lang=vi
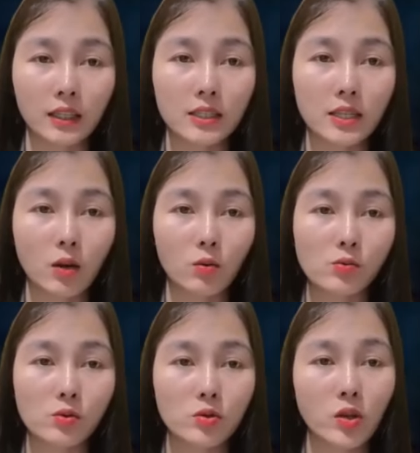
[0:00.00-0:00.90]
Xuân lúc
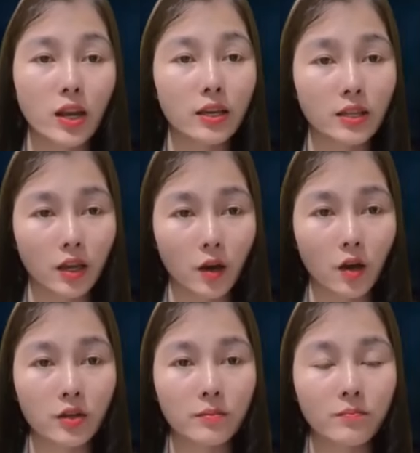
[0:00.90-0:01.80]
này đang quỳ
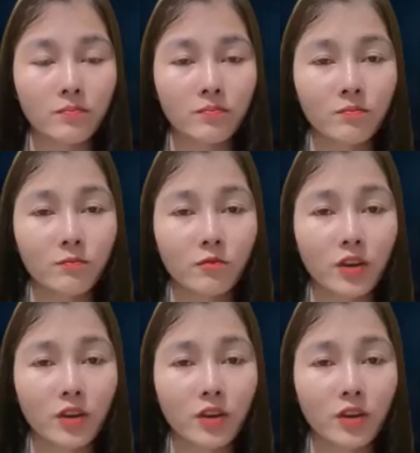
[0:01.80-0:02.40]
trước mặt chồng.